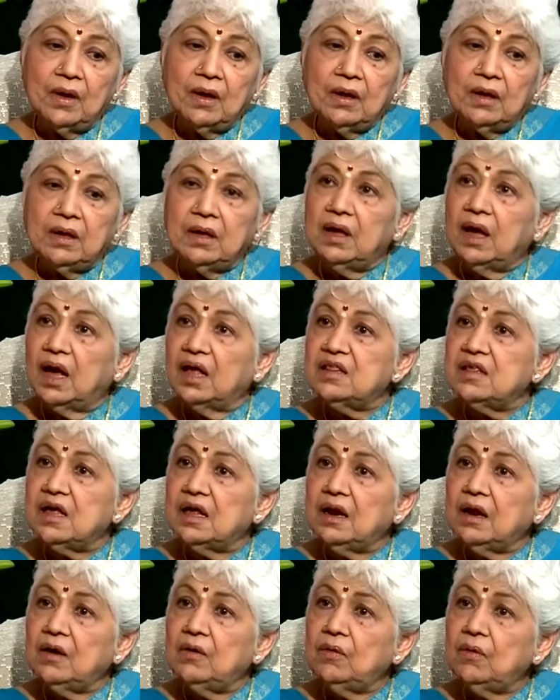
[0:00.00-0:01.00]
ఈ
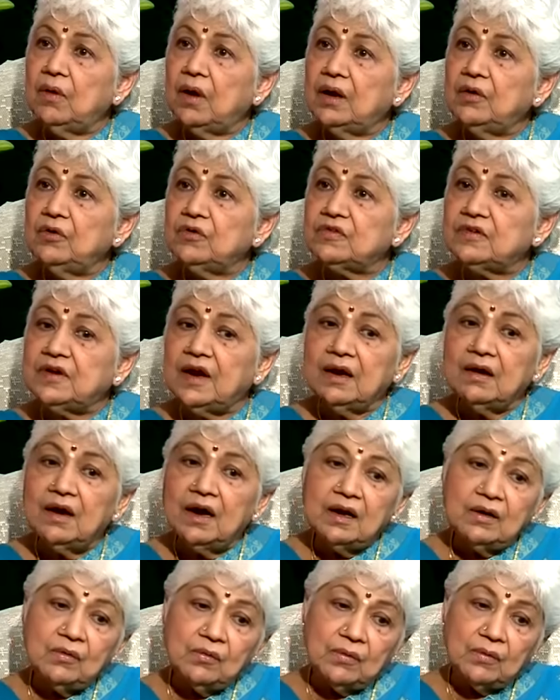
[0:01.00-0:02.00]
ఆచారాలు
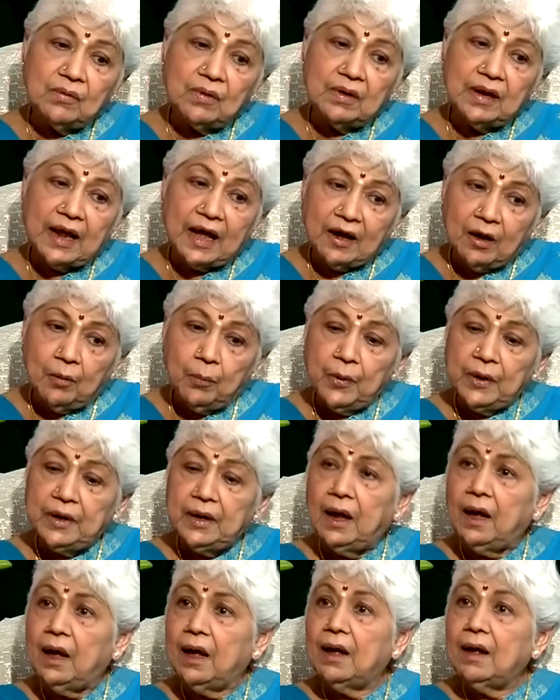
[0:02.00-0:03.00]
అనుష్ఠానాలు లేకపోయినా